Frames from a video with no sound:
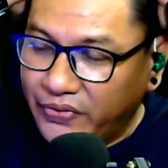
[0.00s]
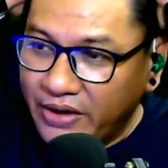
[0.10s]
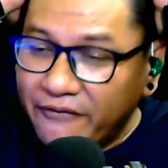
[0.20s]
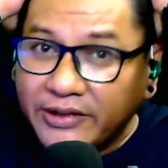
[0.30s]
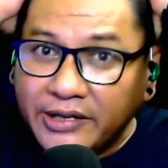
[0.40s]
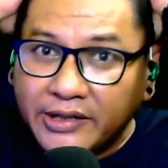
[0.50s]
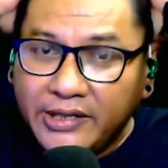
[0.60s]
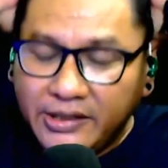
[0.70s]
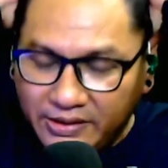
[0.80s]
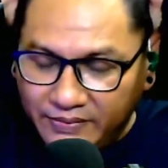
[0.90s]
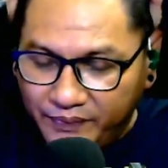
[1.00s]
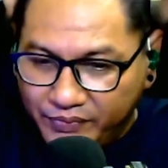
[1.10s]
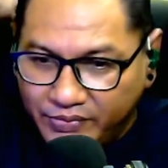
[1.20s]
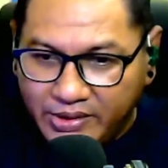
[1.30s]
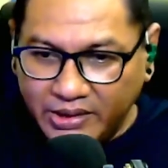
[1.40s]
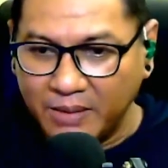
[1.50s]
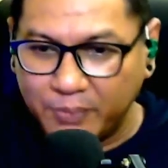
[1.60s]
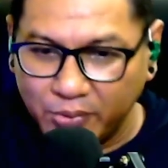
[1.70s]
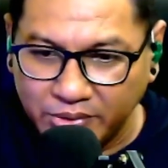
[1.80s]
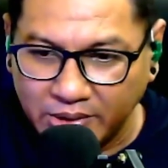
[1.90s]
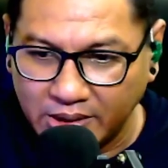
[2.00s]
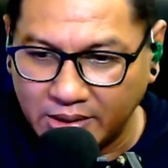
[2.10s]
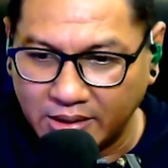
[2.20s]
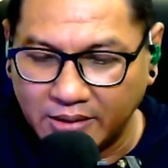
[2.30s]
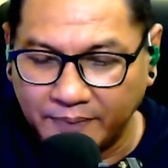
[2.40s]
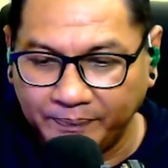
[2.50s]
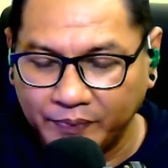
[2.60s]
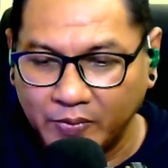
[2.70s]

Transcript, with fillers: definitely dia punya um,